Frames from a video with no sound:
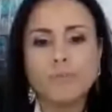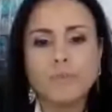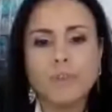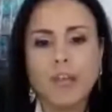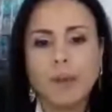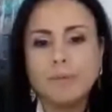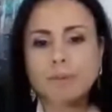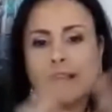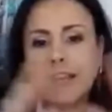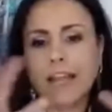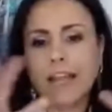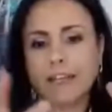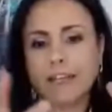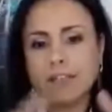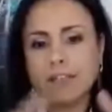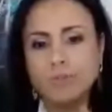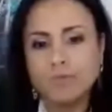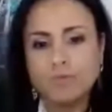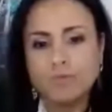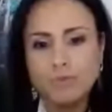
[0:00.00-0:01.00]
mm,
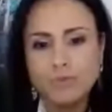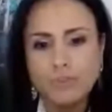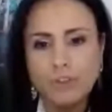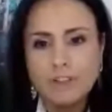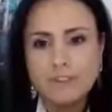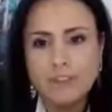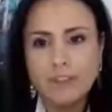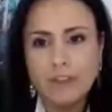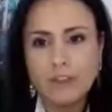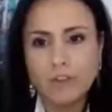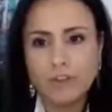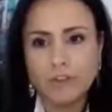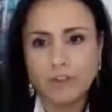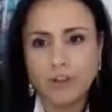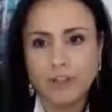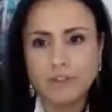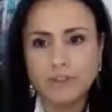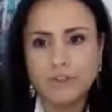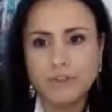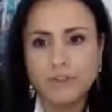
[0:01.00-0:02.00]
capillare su tutto il
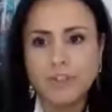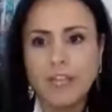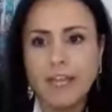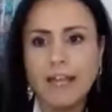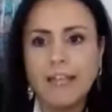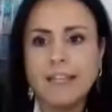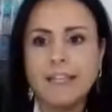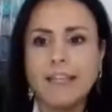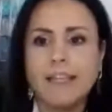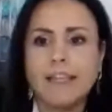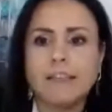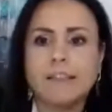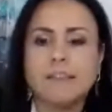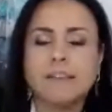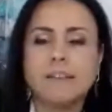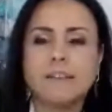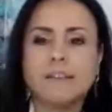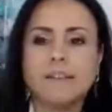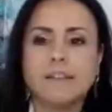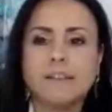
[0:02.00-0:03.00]
territorio nazionale
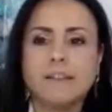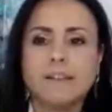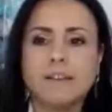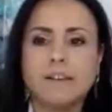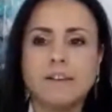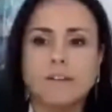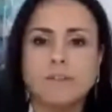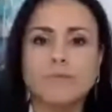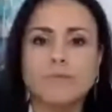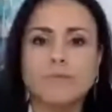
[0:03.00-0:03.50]
eh,